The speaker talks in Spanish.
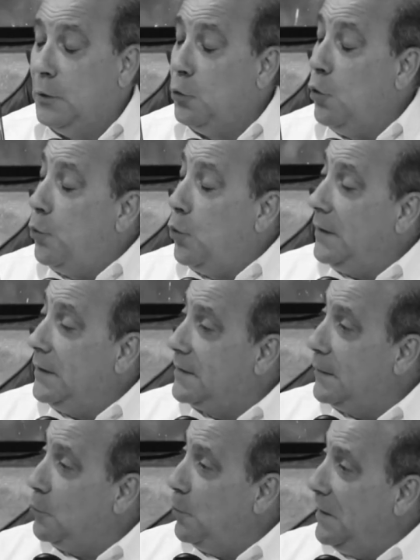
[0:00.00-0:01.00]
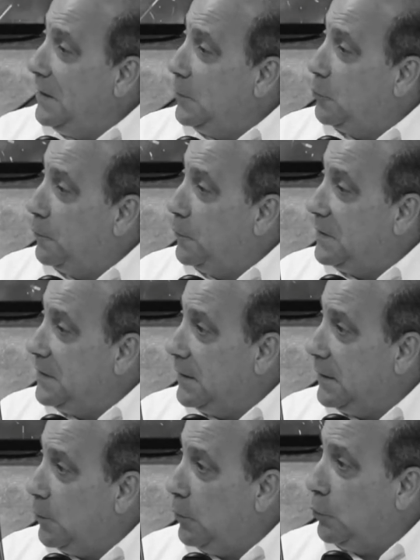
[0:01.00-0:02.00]
No puede ser un ministro
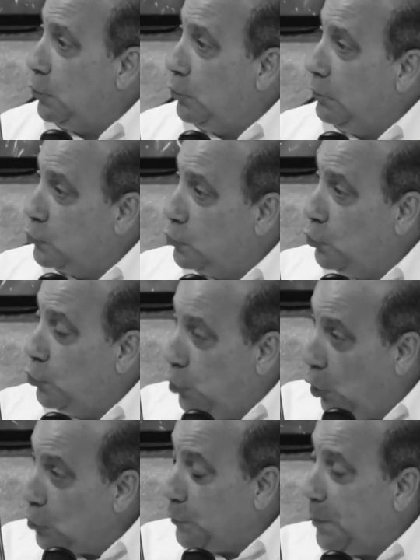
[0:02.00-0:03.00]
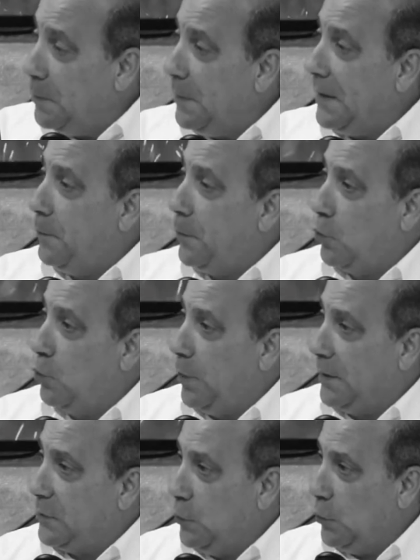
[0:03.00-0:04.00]
eficiente cuando sus dos primeras
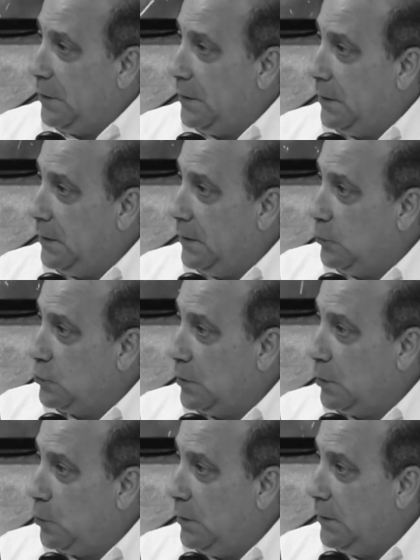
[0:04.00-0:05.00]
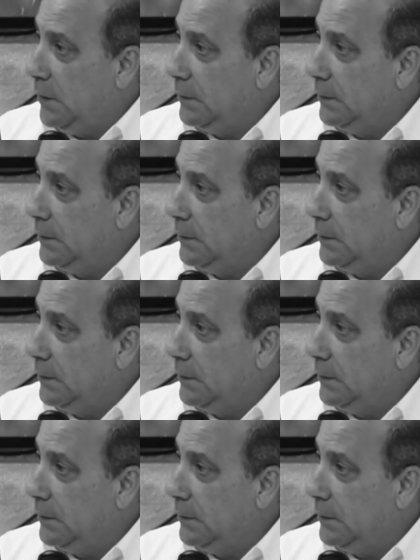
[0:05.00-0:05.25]
preocupaciones del día, ¿tú sabes cuáles?